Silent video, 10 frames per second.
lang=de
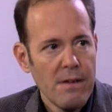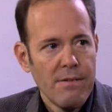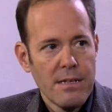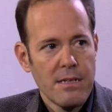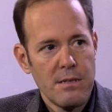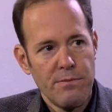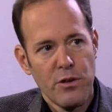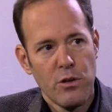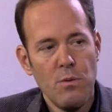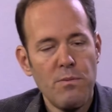weil das sind
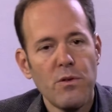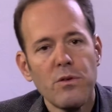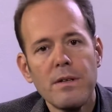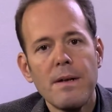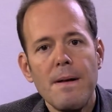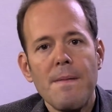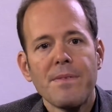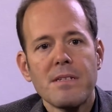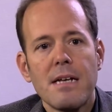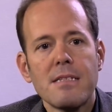Verknüpfungen.
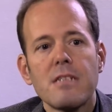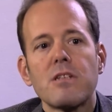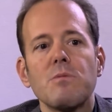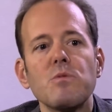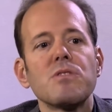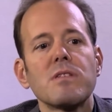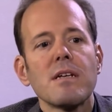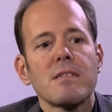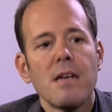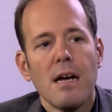Das heißt also, ich muss
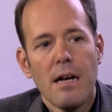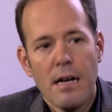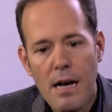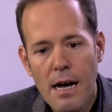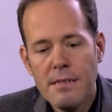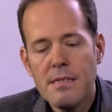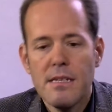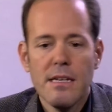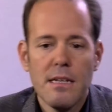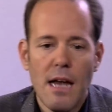das
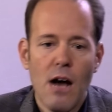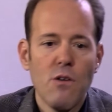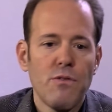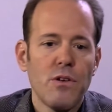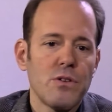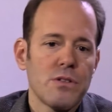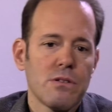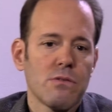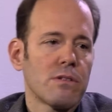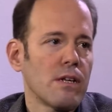ansehen,
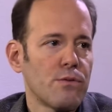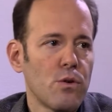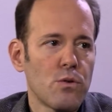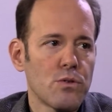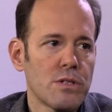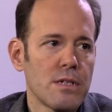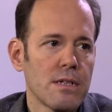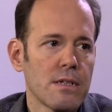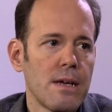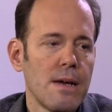auflösen und dann
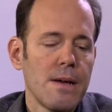fokussieren.